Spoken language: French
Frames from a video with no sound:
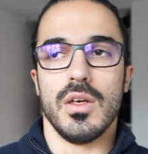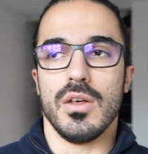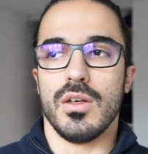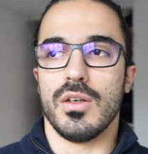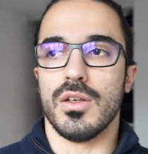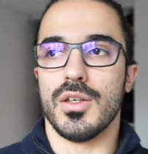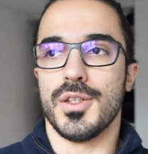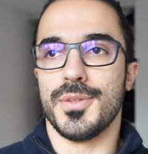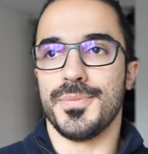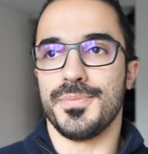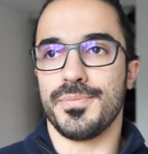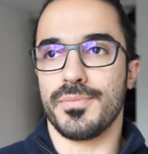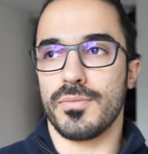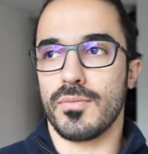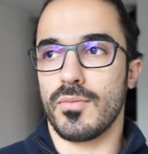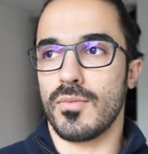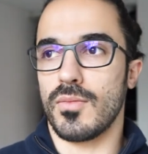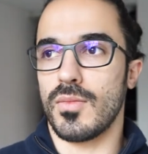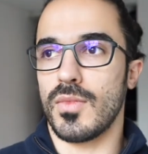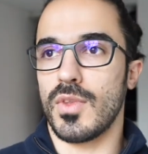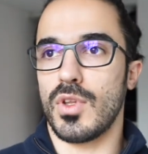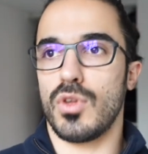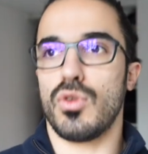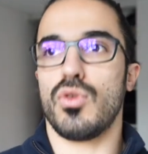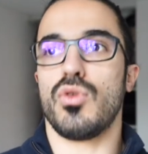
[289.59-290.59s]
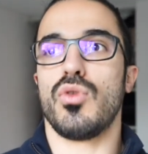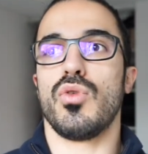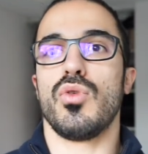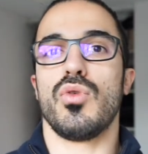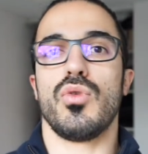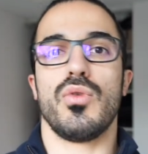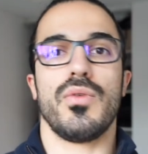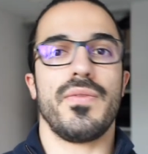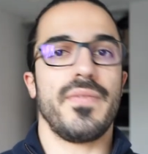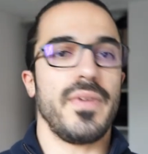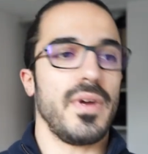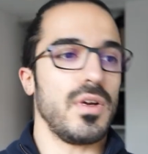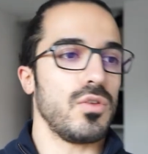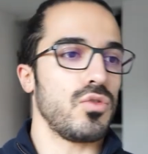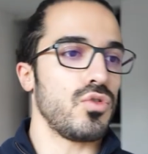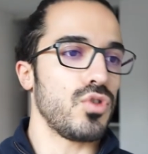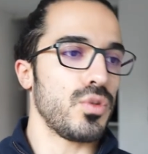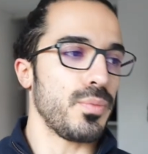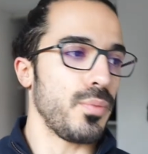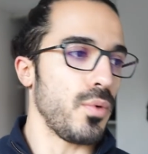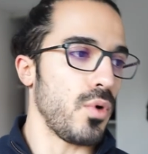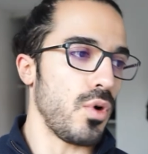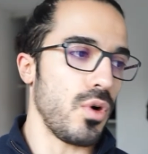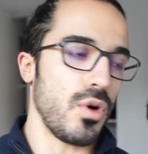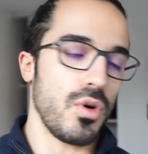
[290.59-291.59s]
de faire du
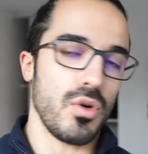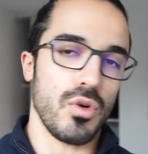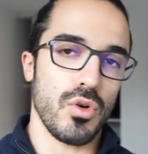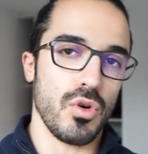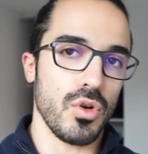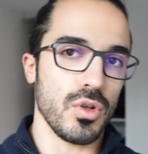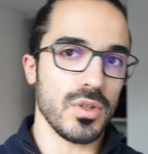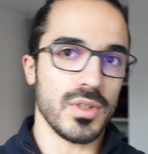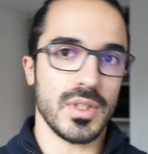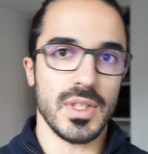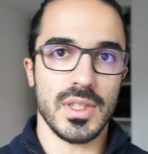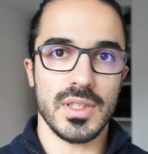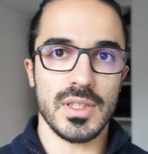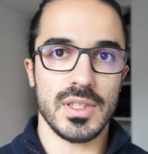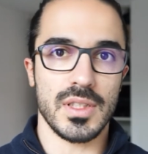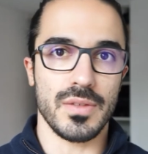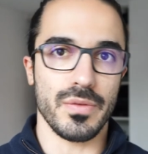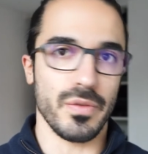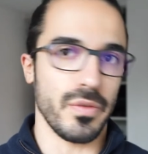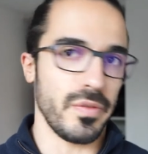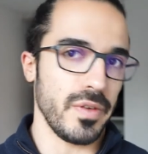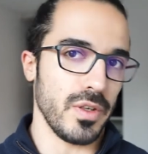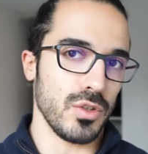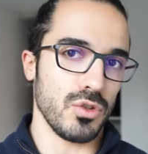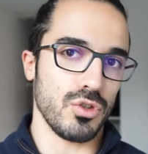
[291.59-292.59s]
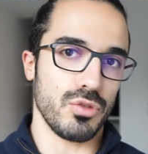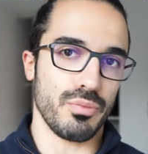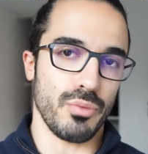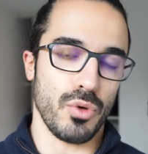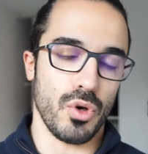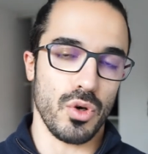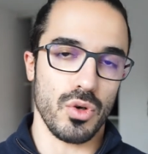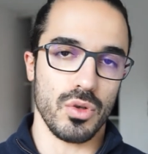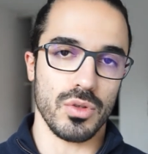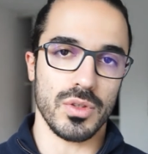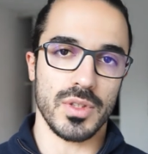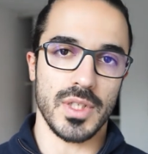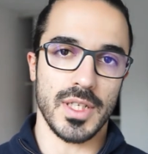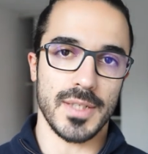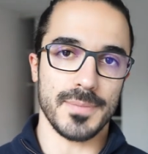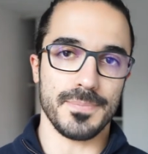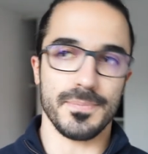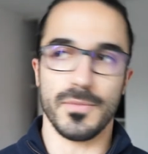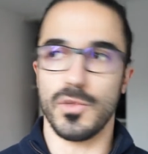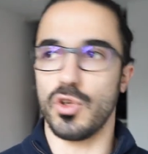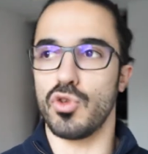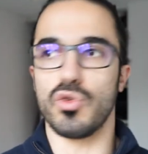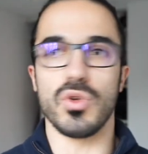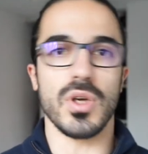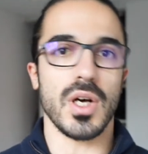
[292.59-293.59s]
sport longtemps s'il faut faire du sport longtemps,
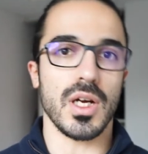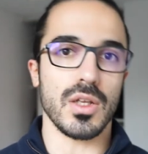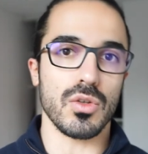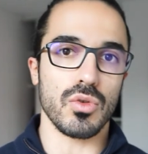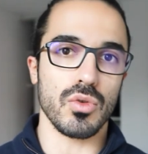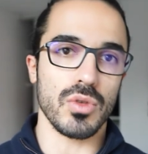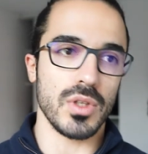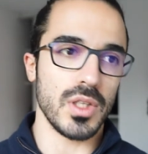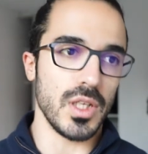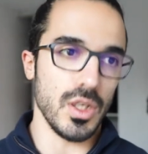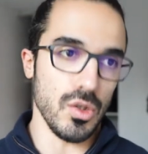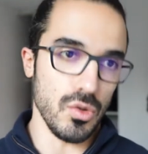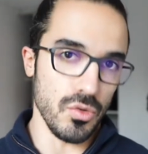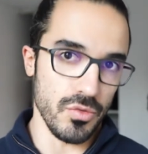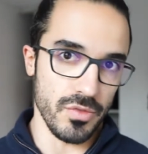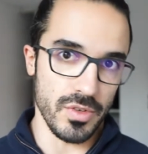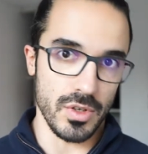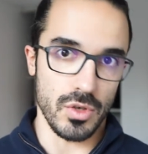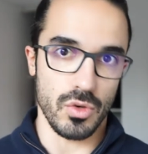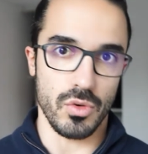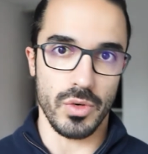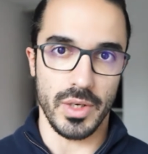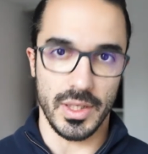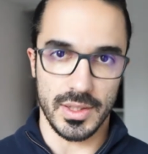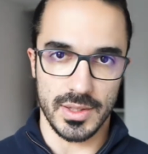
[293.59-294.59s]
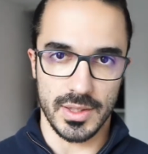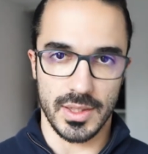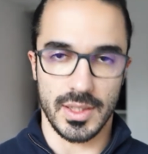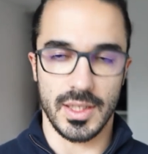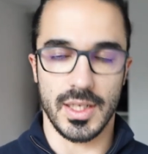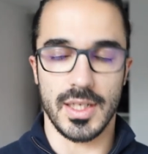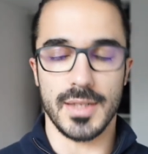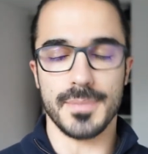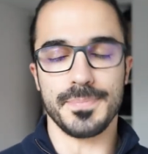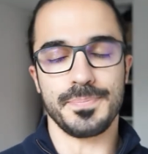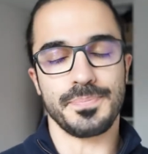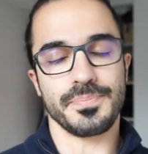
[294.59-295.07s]
une randonnée, du vélo, etc.